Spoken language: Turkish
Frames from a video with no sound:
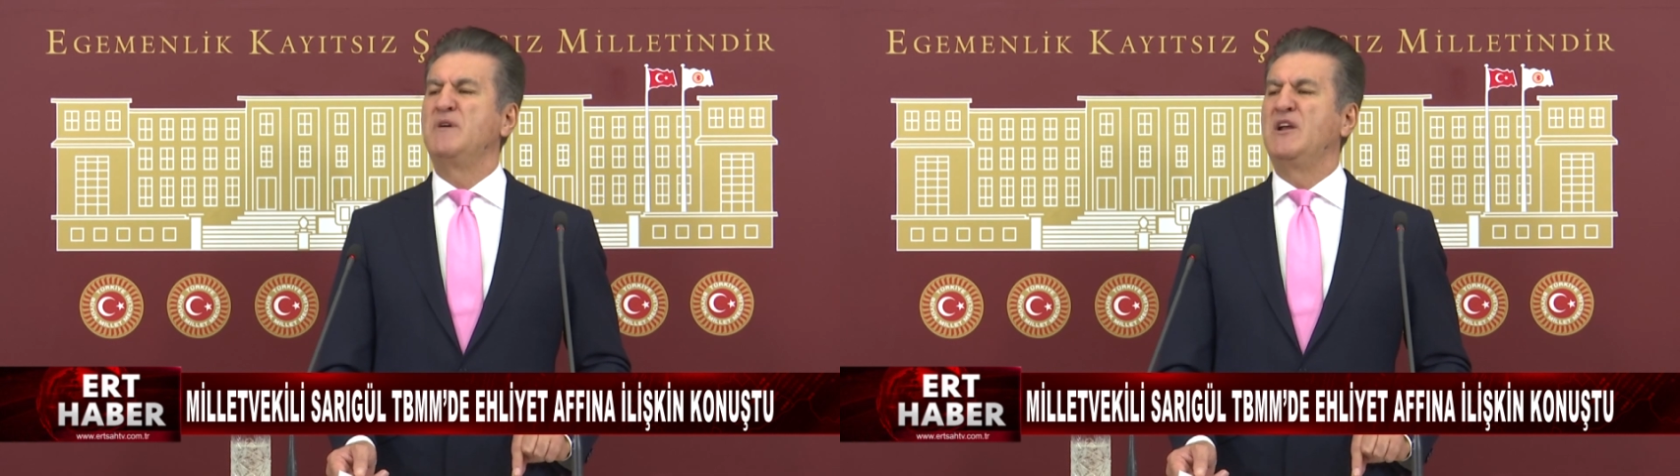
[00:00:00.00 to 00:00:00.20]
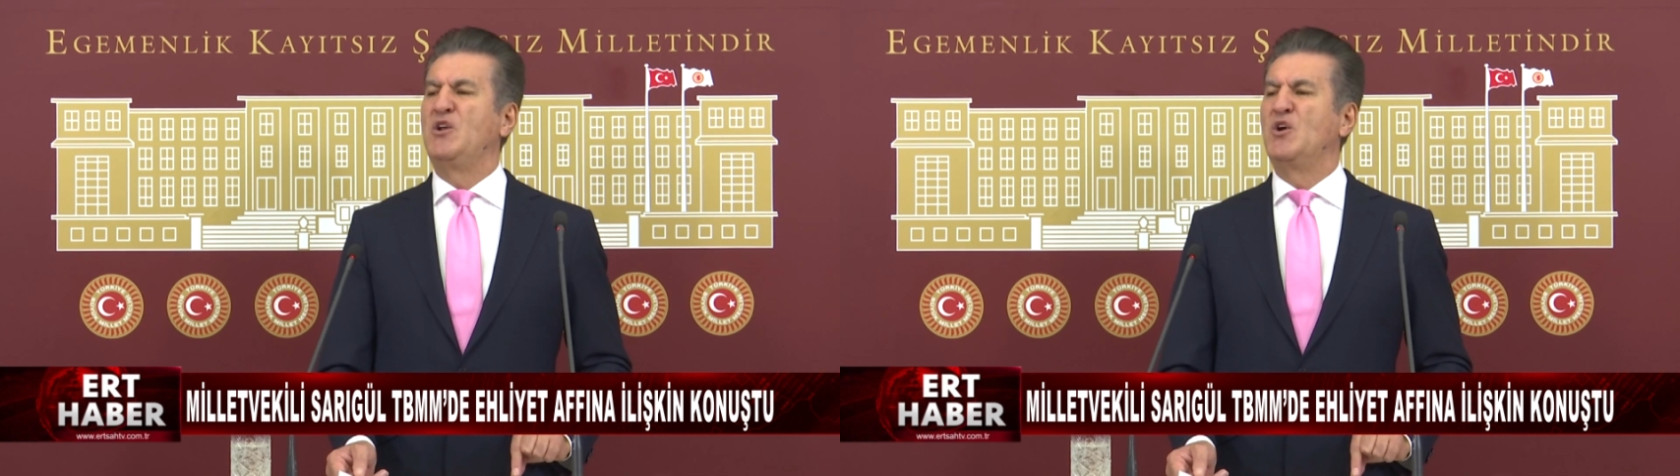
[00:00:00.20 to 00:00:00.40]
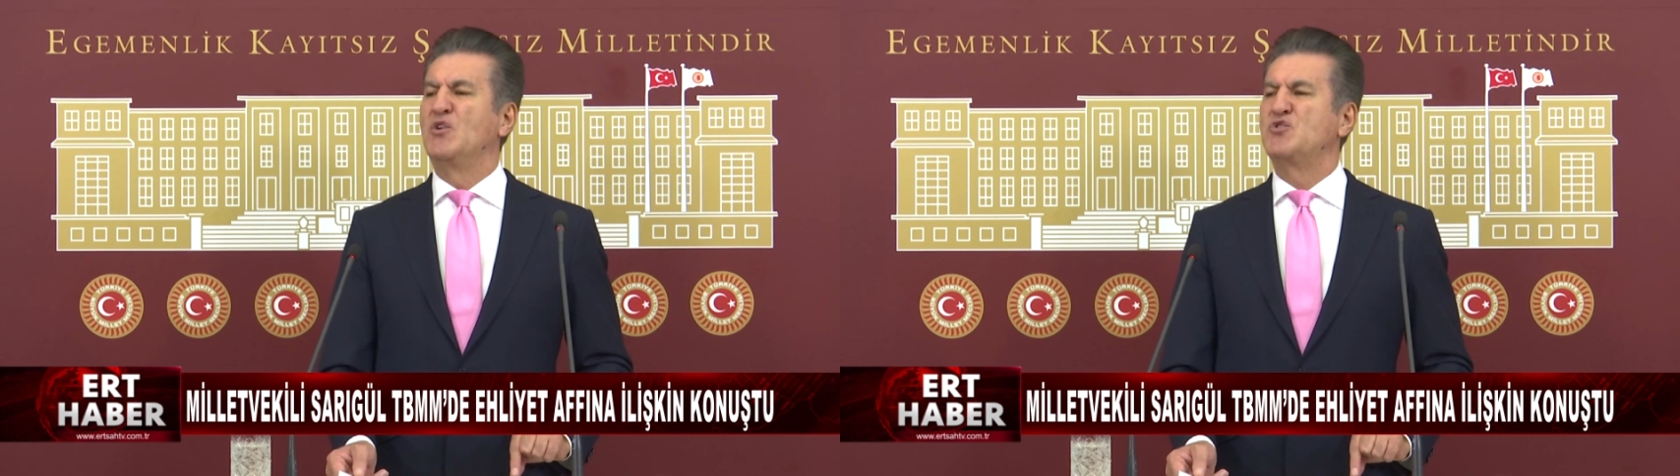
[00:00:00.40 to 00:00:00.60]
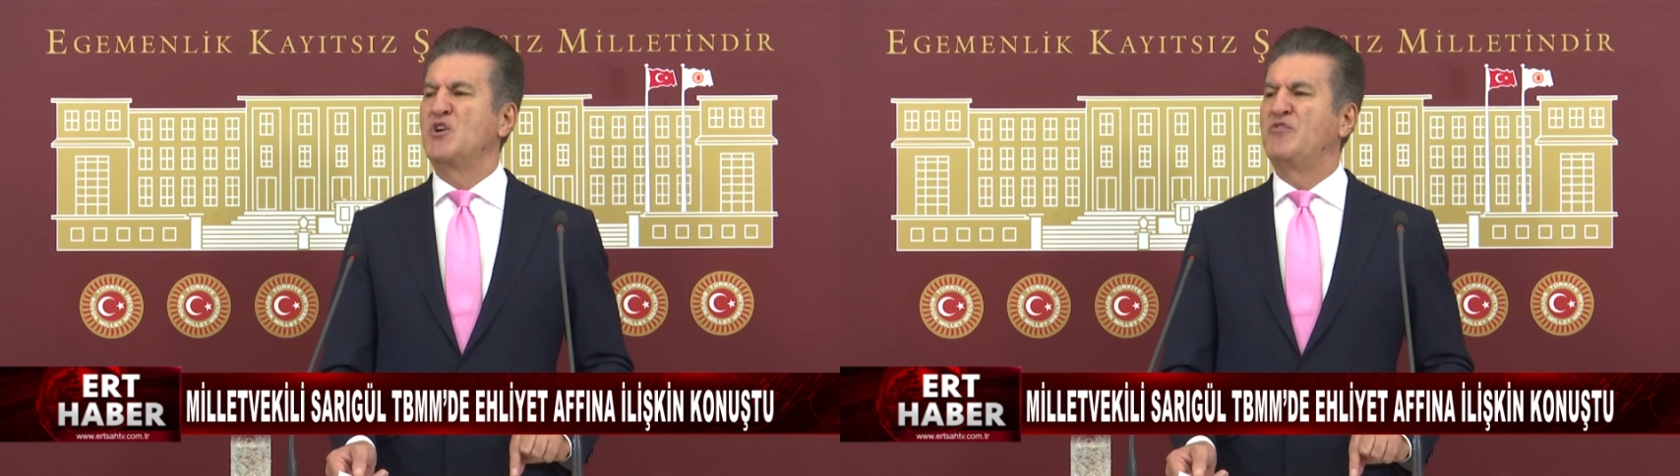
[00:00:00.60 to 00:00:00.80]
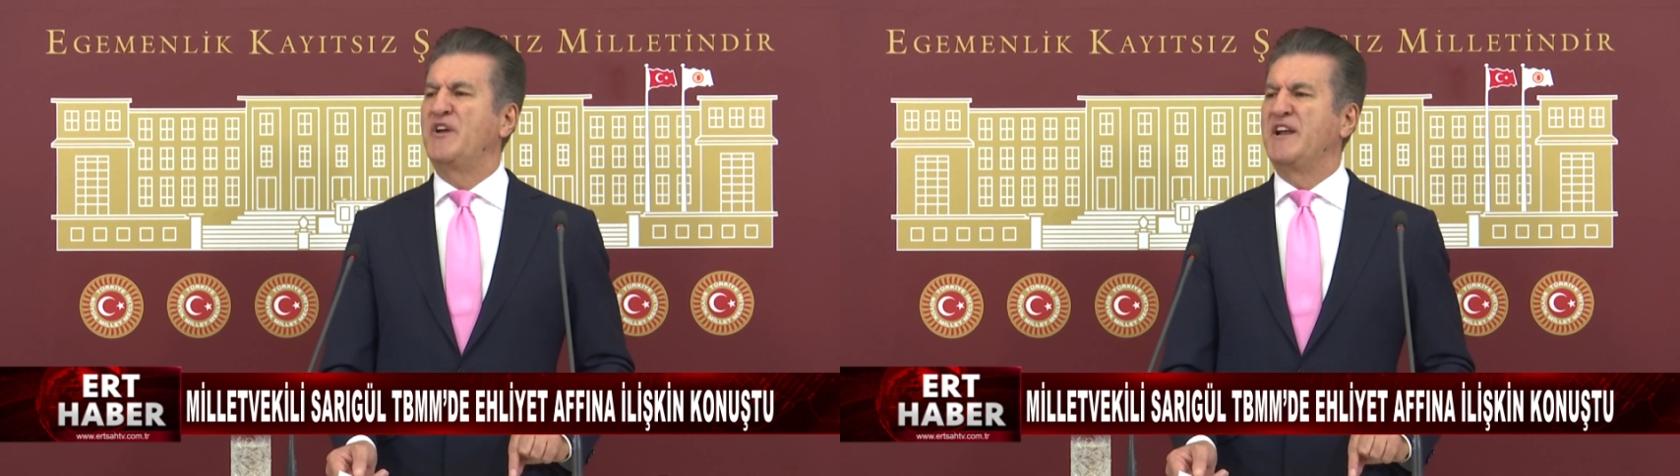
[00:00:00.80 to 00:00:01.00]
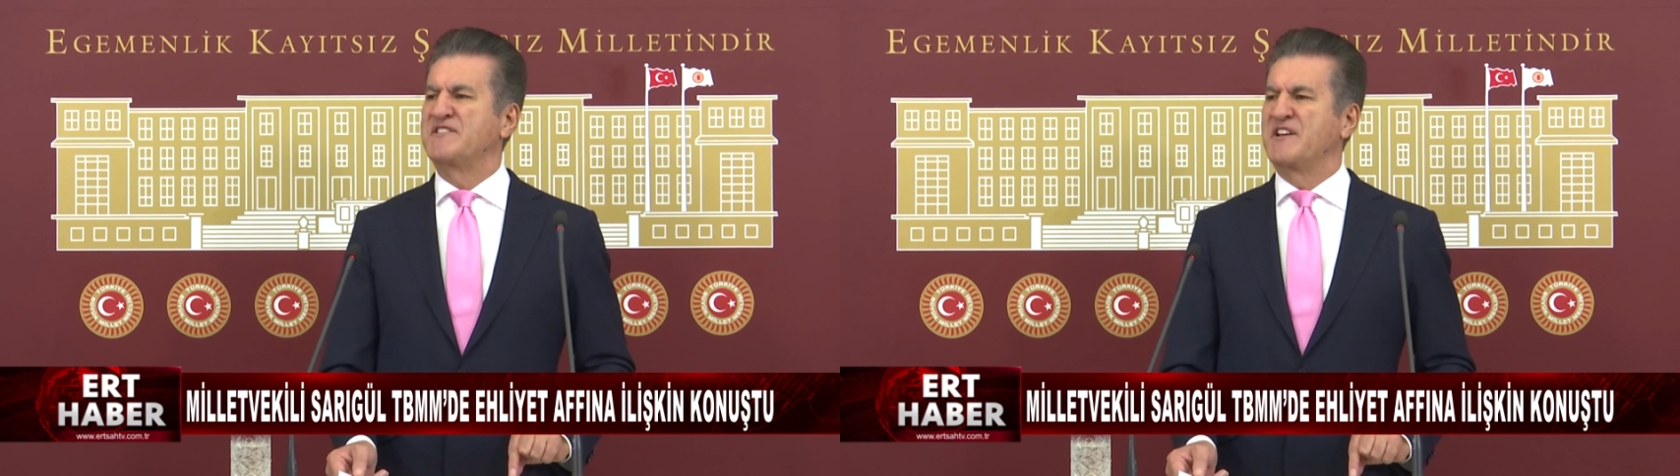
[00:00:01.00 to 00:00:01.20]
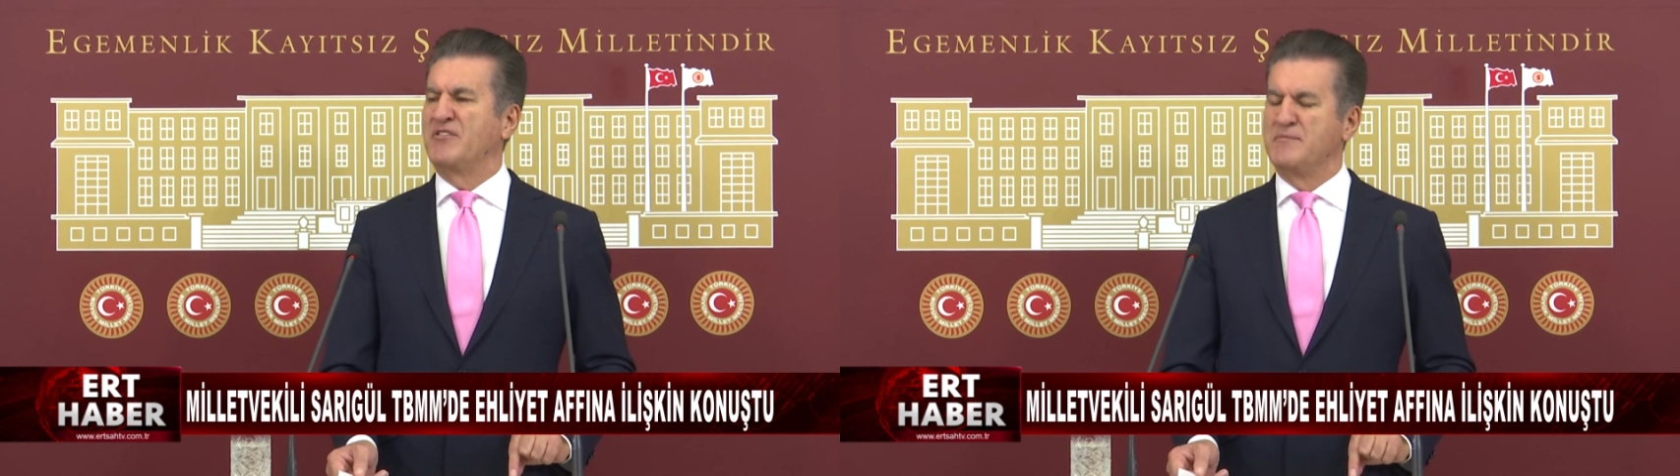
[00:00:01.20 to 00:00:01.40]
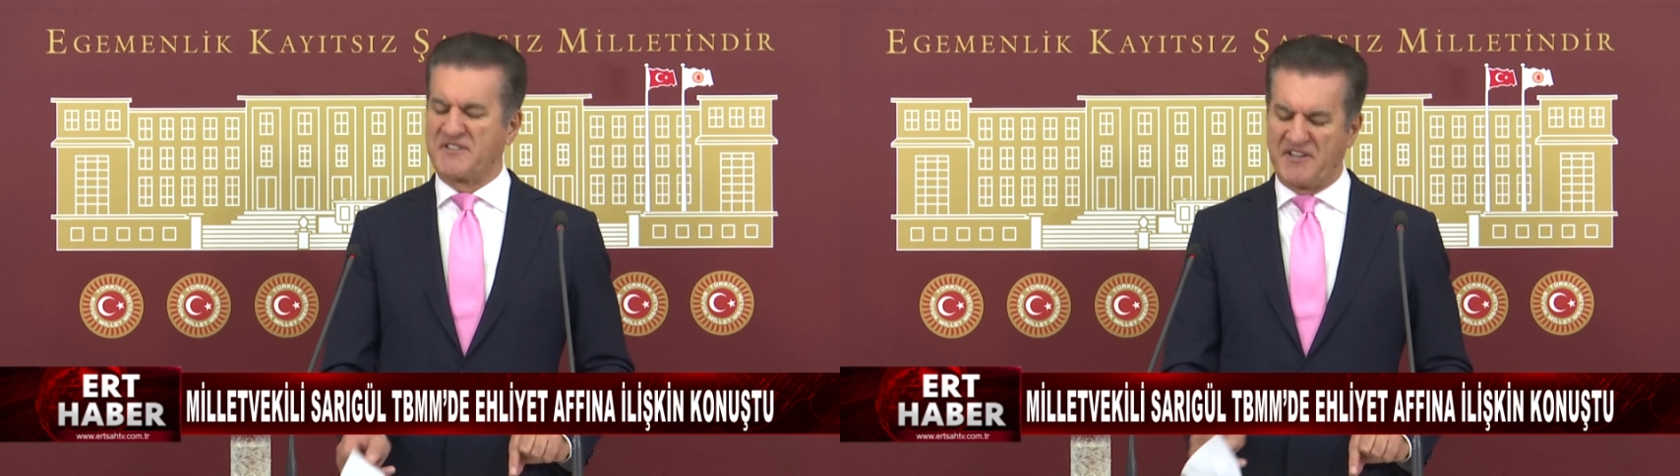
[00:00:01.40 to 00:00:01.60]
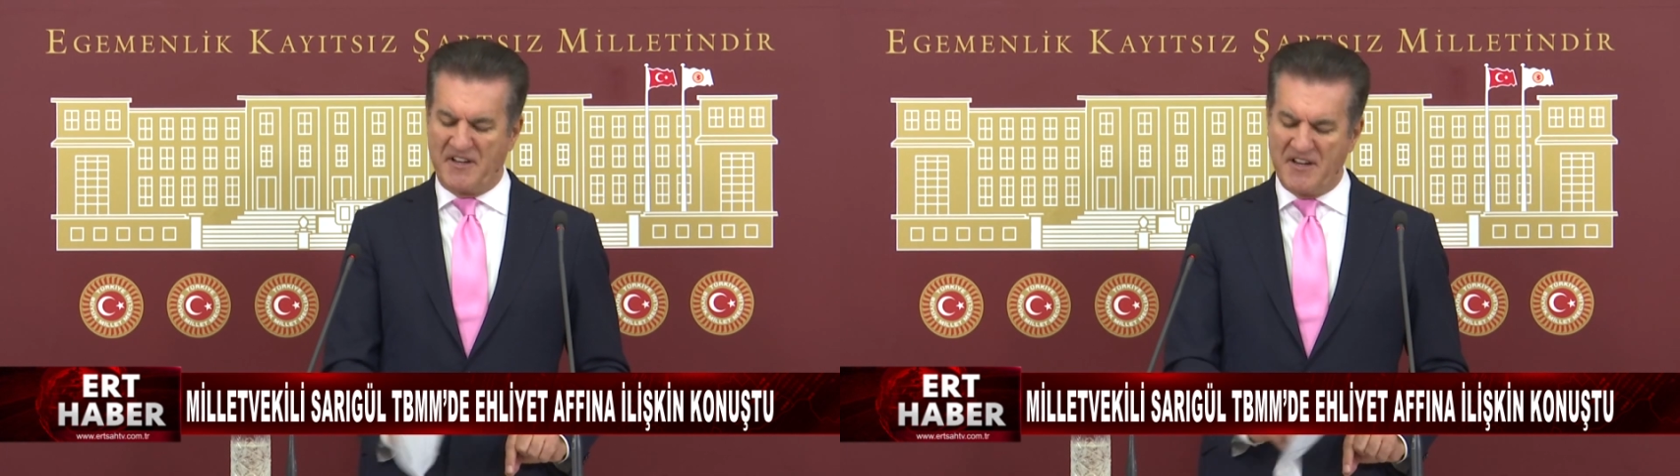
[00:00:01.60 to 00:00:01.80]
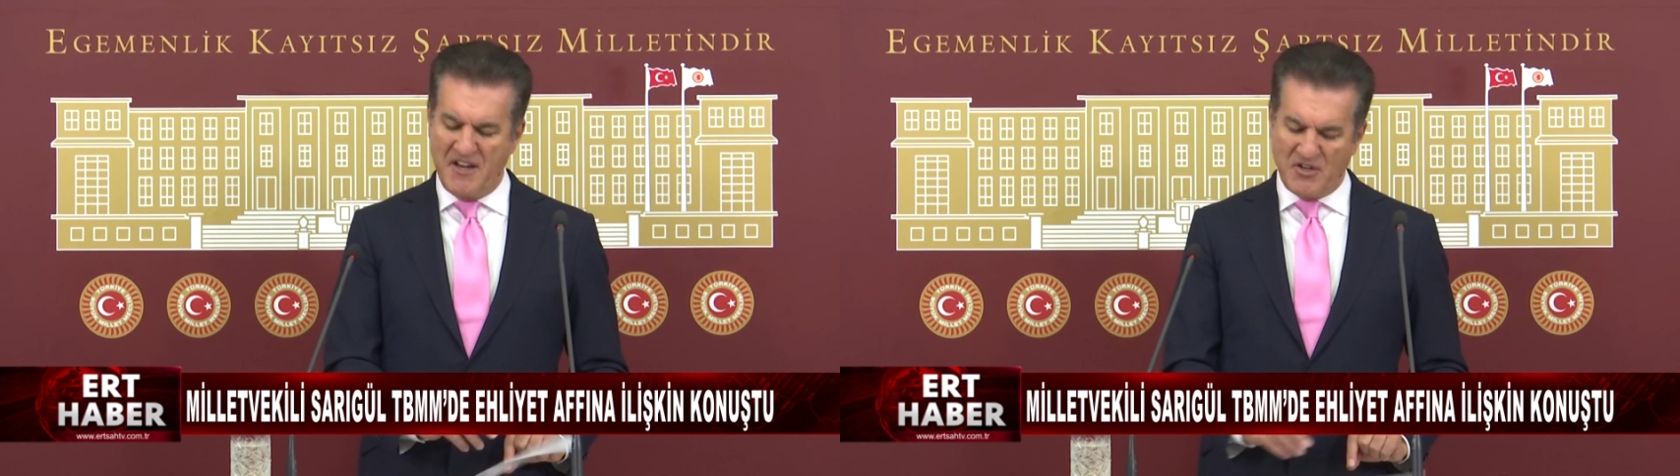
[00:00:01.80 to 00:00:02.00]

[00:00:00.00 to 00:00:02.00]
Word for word: milyon şoför esnafımızı